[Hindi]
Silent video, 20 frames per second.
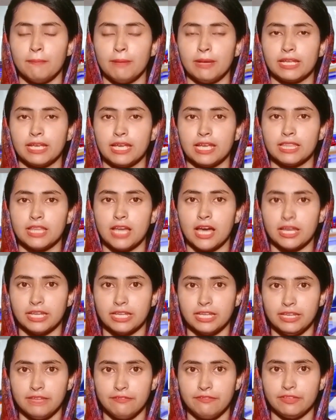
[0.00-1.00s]
बल्कि
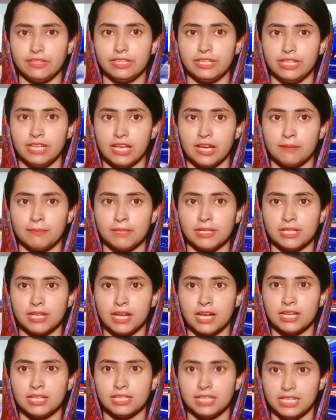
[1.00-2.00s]
तारीखी फितरी अमल
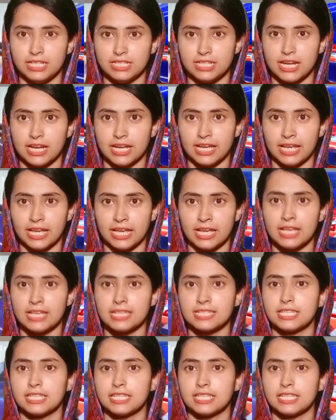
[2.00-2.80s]
का नतीजा है